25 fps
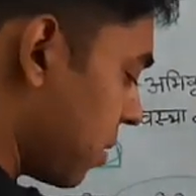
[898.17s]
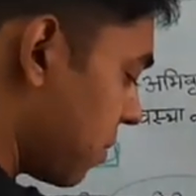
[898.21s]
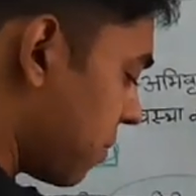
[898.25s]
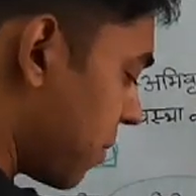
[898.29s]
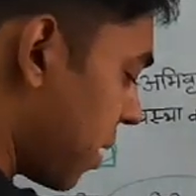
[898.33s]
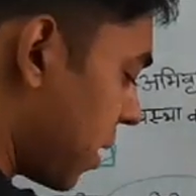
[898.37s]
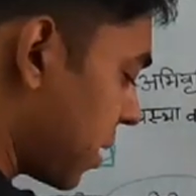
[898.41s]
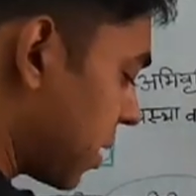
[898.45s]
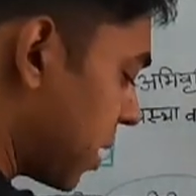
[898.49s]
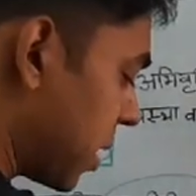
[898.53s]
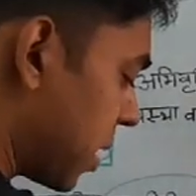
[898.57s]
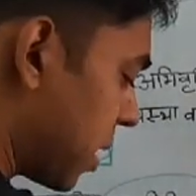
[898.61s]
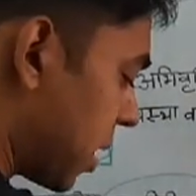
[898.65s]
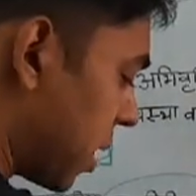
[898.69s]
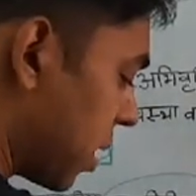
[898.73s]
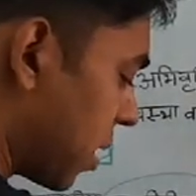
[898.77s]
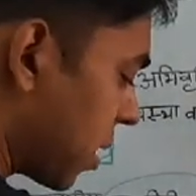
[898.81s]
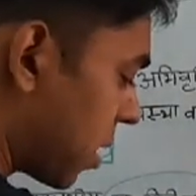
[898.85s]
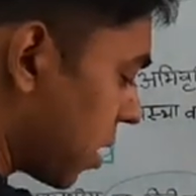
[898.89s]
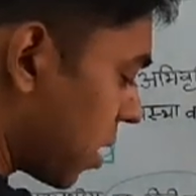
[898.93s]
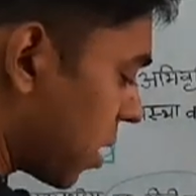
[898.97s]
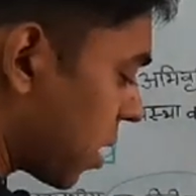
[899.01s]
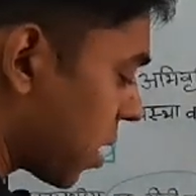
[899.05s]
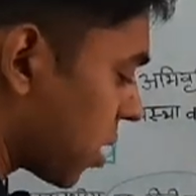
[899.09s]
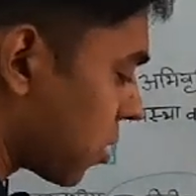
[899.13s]
बात किया जाए
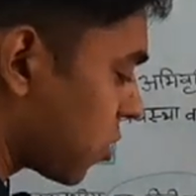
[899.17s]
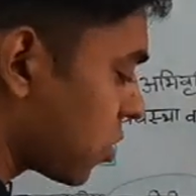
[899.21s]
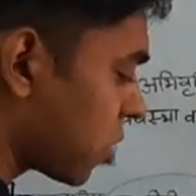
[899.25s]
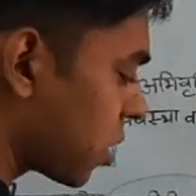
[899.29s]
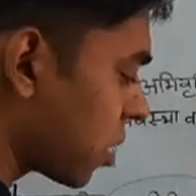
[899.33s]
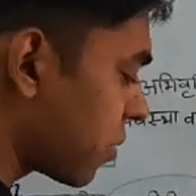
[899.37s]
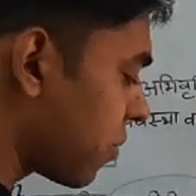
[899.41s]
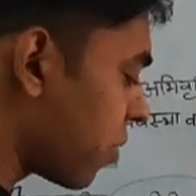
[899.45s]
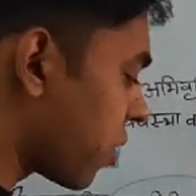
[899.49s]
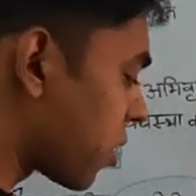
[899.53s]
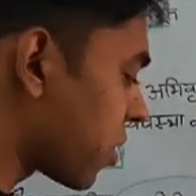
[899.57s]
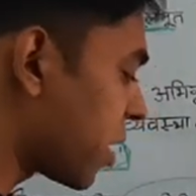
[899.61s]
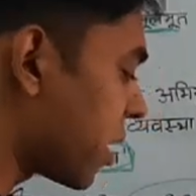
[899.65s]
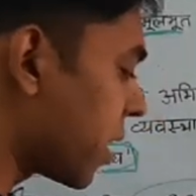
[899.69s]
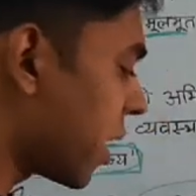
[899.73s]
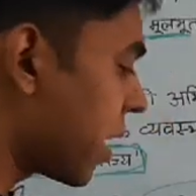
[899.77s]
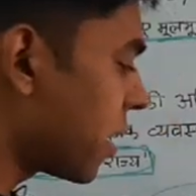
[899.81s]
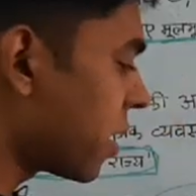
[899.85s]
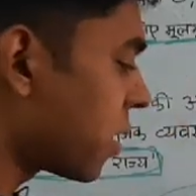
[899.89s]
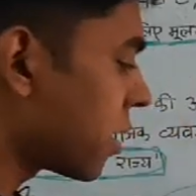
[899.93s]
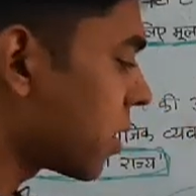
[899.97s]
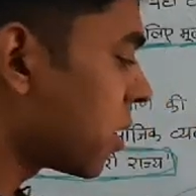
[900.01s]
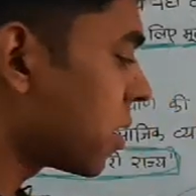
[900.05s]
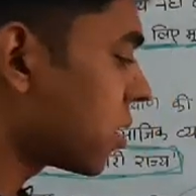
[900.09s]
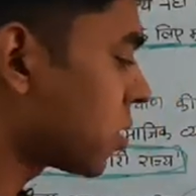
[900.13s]
अनुच्छेद
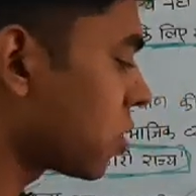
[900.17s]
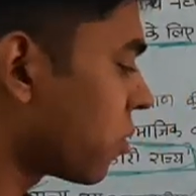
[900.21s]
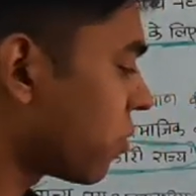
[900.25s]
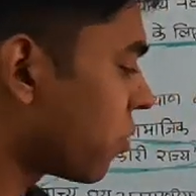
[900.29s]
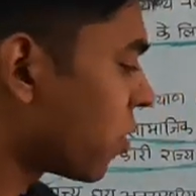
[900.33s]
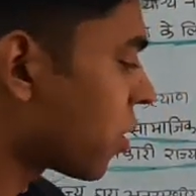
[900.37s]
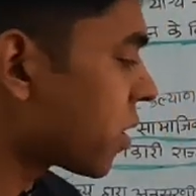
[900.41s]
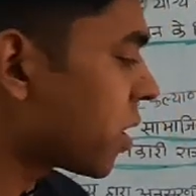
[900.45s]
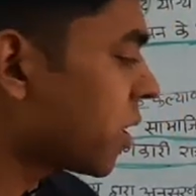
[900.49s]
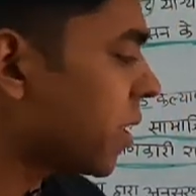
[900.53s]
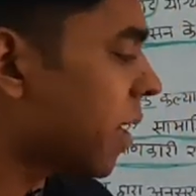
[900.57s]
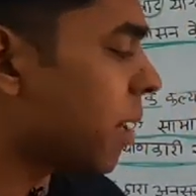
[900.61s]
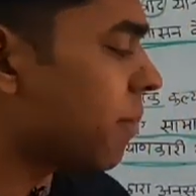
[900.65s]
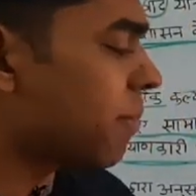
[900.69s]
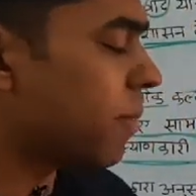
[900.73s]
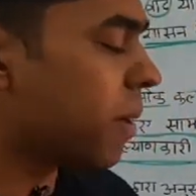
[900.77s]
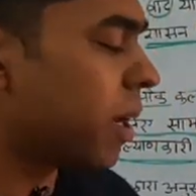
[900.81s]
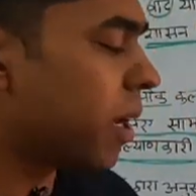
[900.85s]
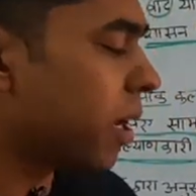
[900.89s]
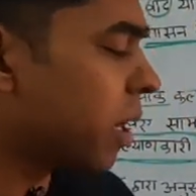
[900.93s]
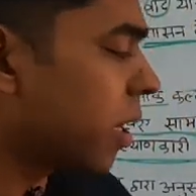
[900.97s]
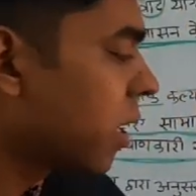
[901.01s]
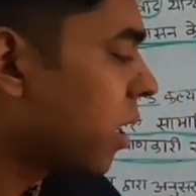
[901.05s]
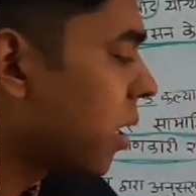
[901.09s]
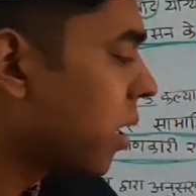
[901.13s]
49 तो 49 में है